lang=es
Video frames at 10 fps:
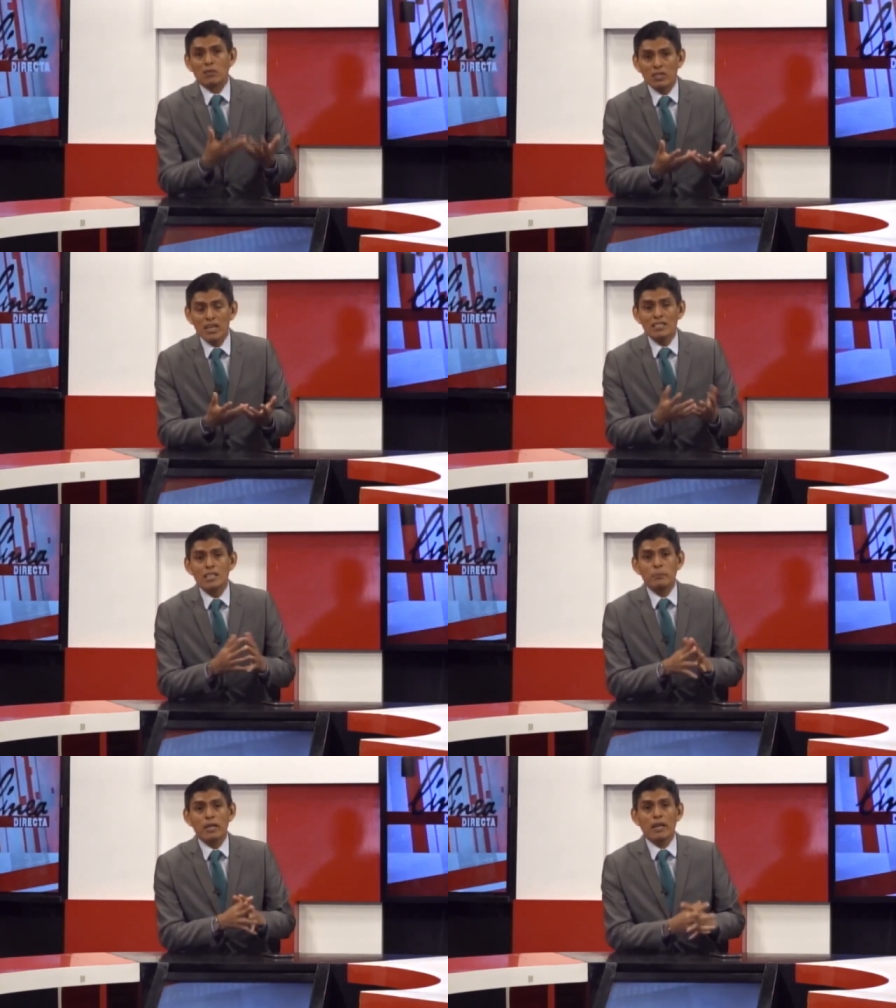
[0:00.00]
¿Qué se
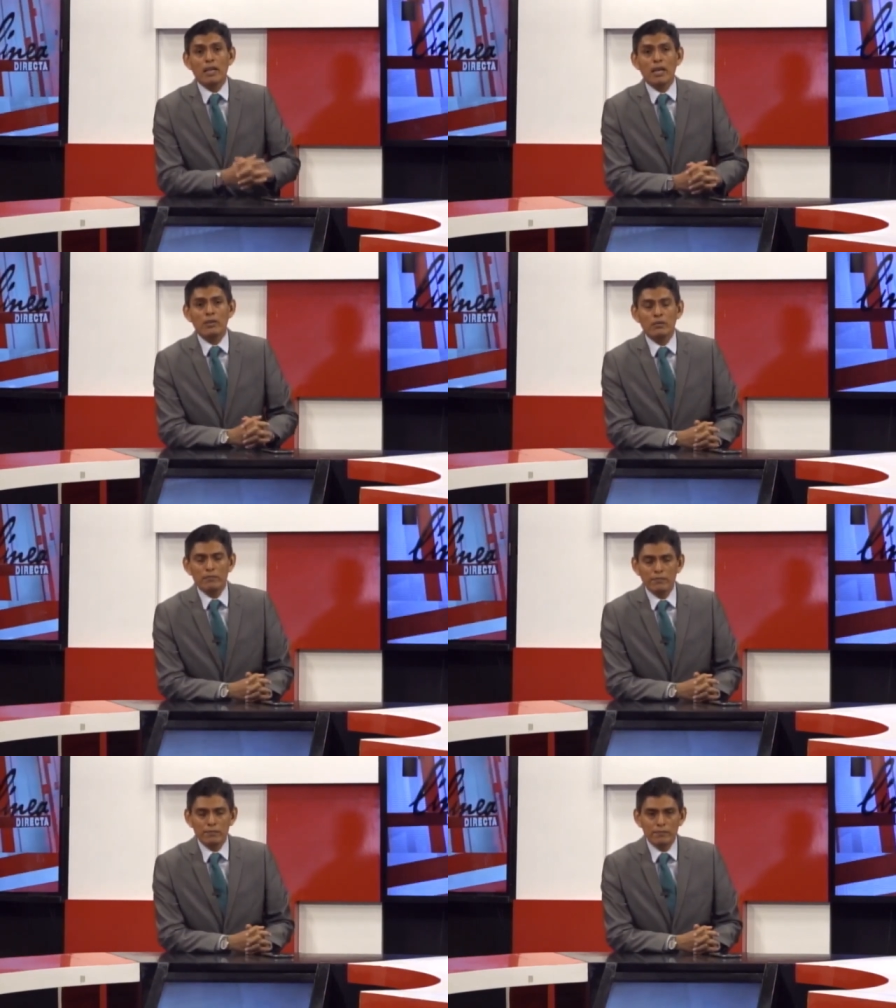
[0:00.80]
espera de ello?
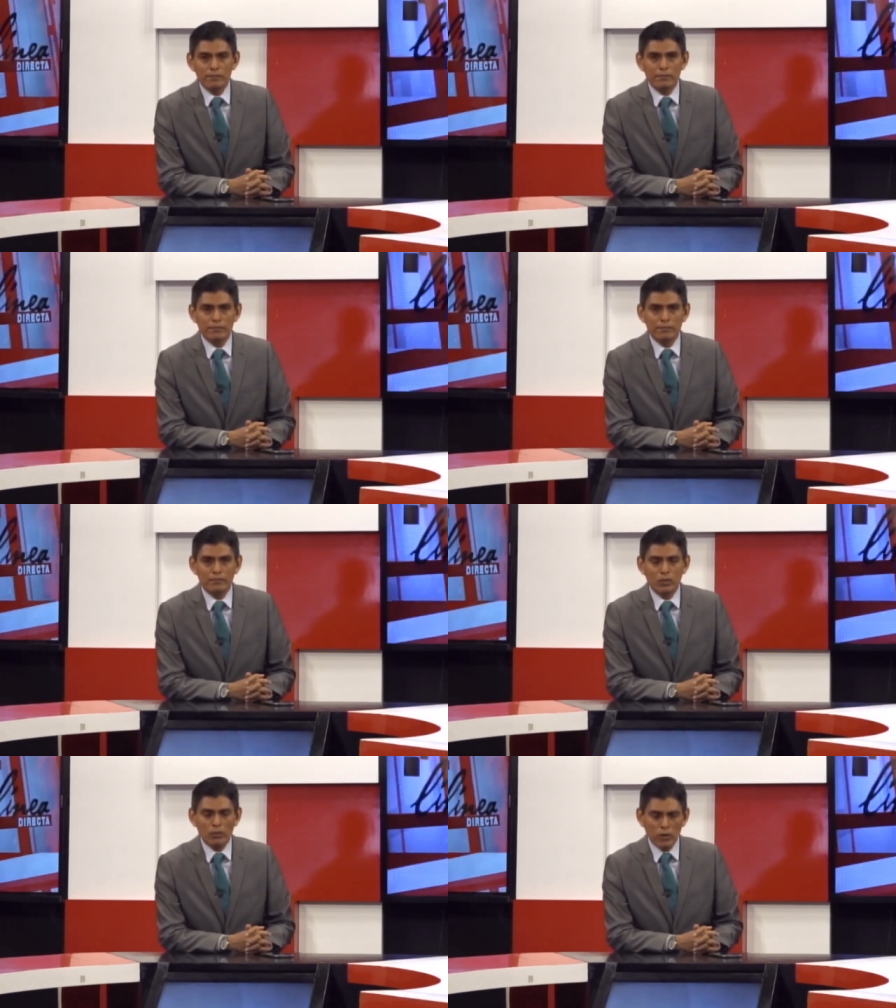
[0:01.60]

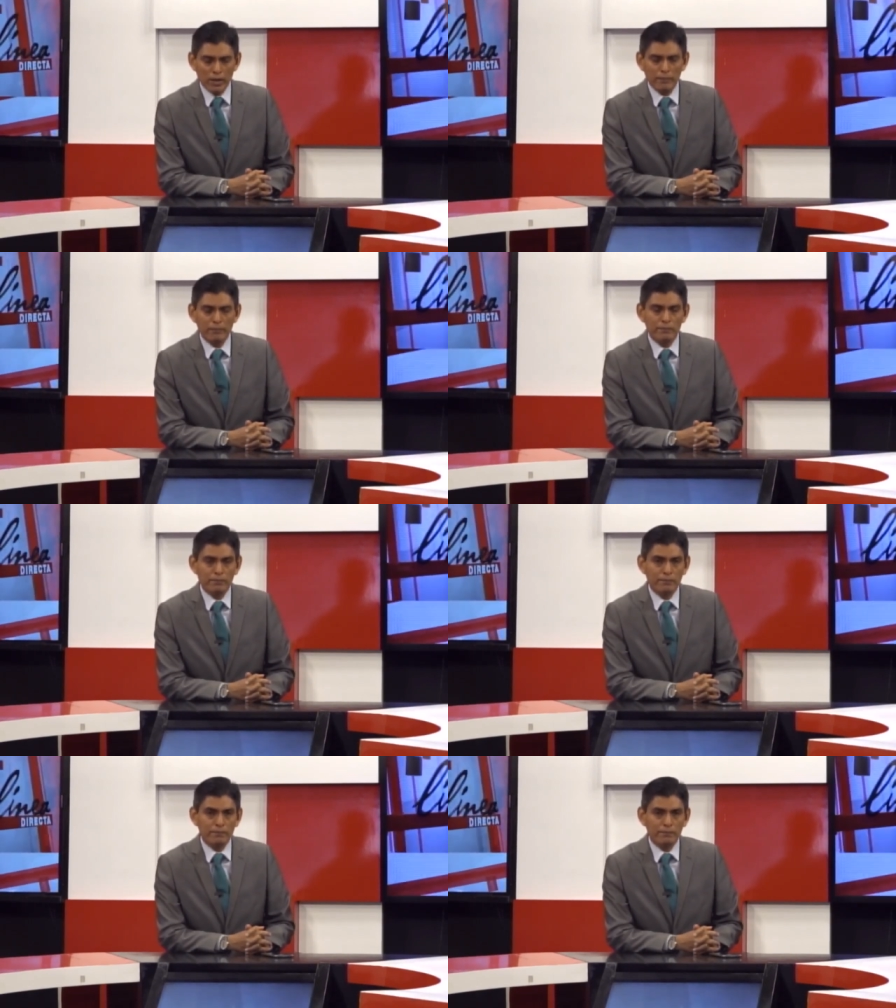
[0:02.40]
Señor Bueno,
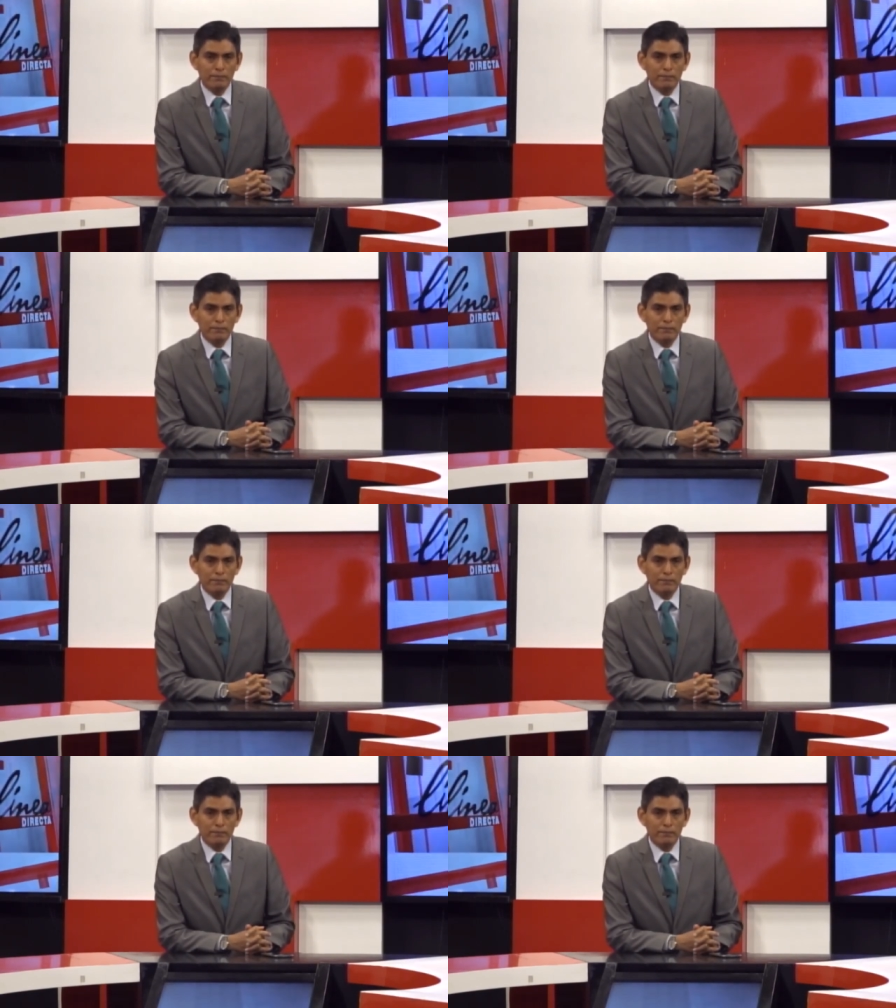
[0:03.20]
a mí me